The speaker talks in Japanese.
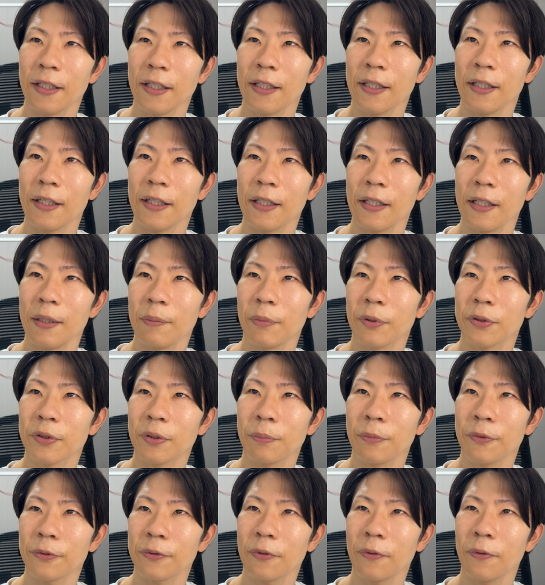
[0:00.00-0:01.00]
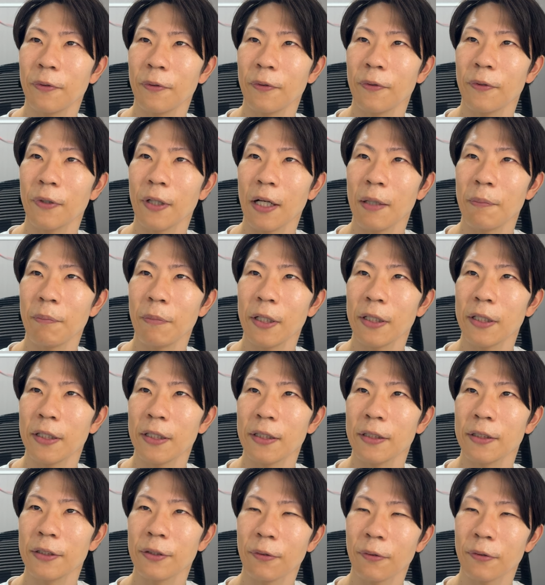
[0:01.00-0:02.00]
えもともとあんま
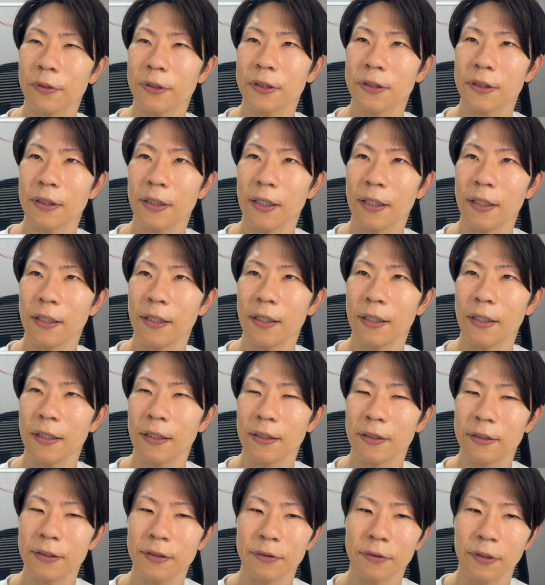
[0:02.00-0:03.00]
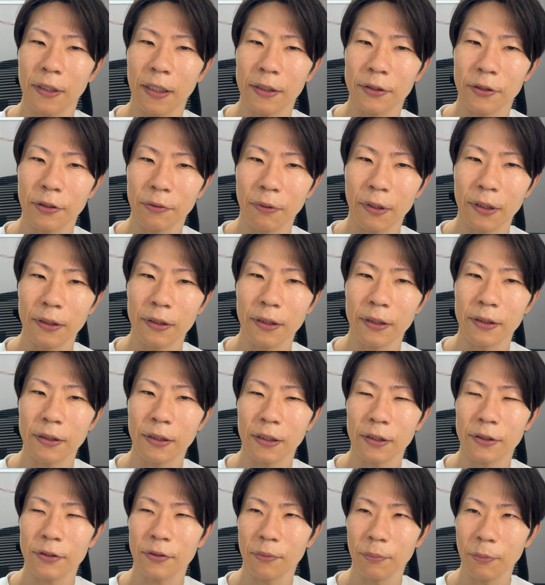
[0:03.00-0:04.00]
りよろし,、えー、くないと言われてい
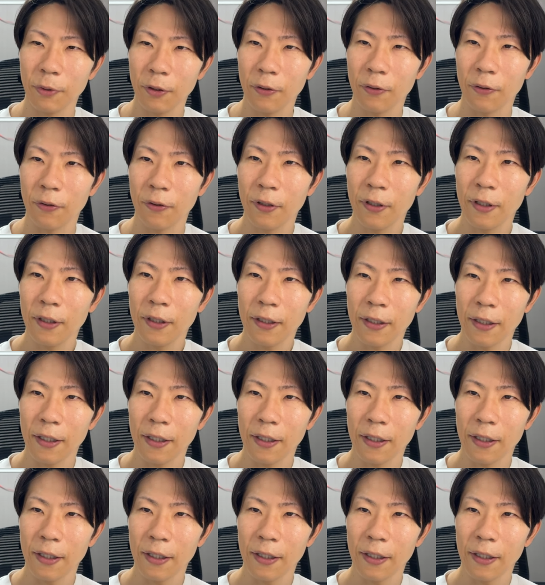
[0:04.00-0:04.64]
た人も、